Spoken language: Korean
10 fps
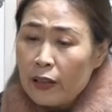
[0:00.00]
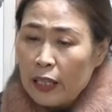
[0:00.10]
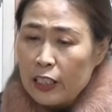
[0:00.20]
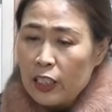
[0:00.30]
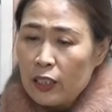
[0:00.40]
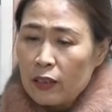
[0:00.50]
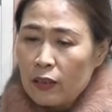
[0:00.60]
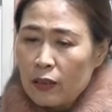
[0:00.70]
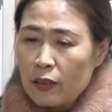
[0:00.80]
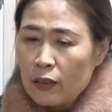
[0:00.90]
다시
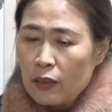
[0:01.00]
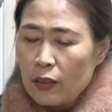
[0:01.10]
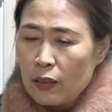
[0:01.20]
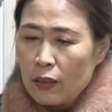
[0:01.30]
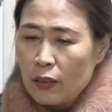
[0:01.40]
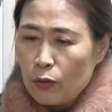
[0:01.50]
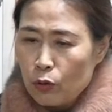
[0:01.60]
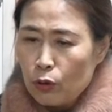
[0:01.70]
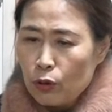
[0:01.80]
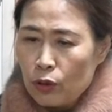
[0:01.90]

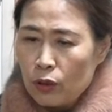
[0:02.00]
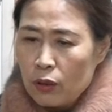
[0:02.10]
굿.